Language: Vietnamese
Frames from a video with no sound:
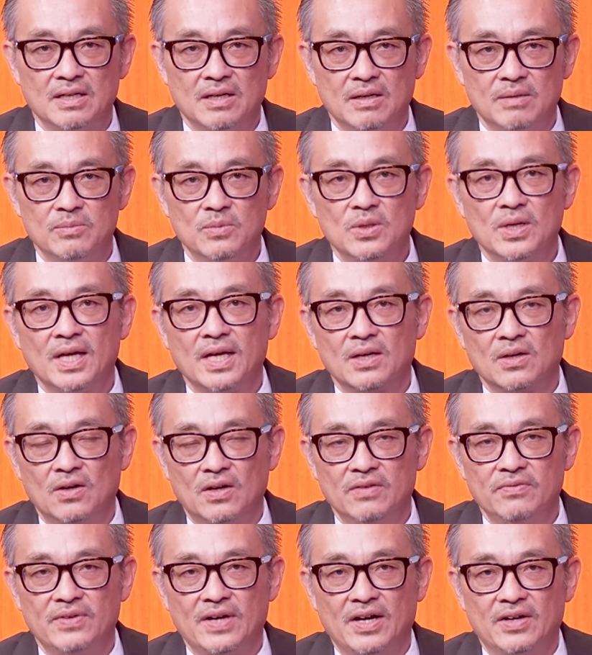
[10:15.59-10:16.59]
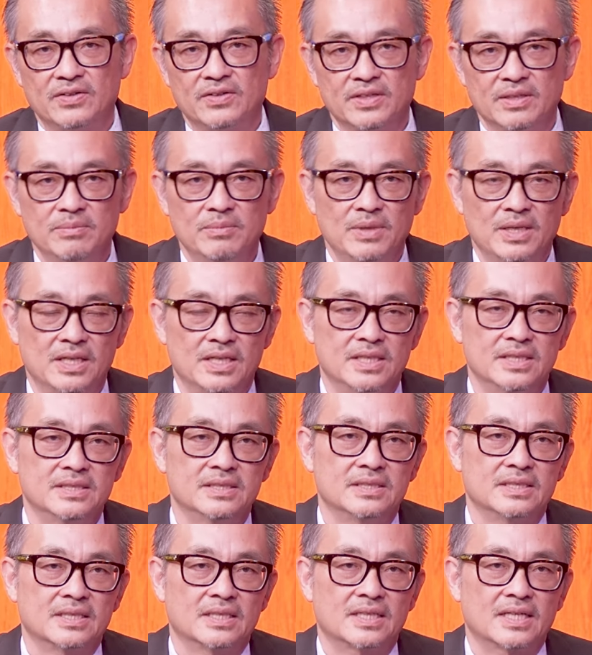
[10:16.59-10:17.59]
họ muốn len lỏi vào để mở
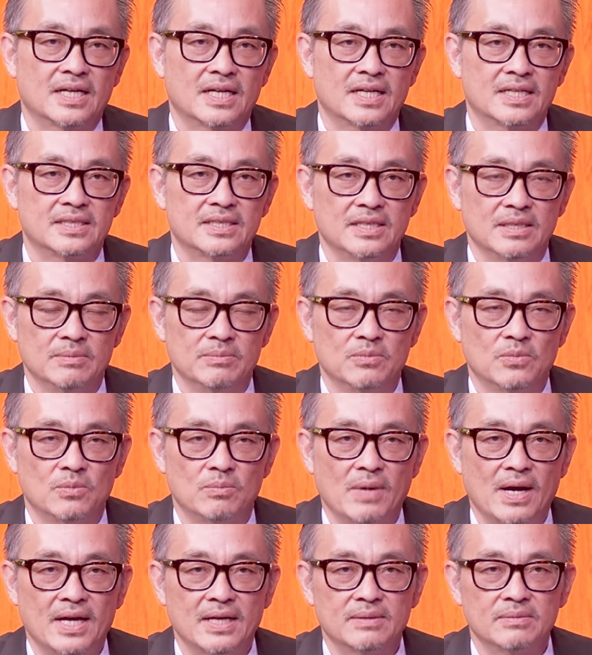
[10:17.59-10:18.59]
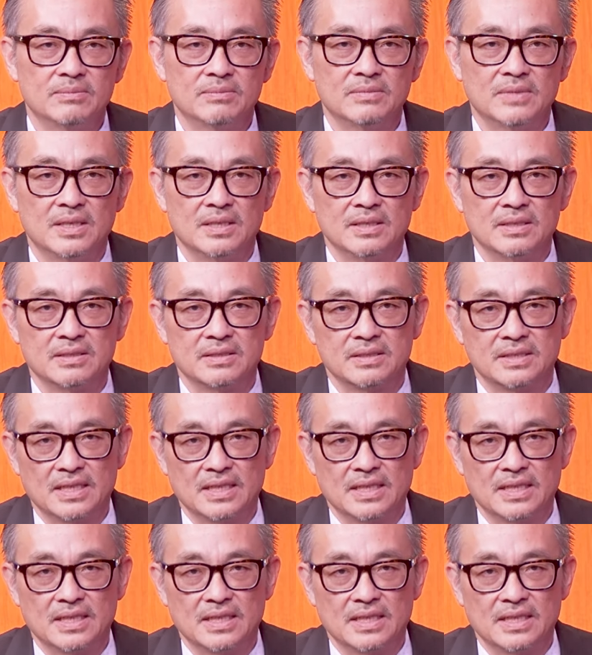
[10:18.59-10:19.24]
những cái tiệm bán à,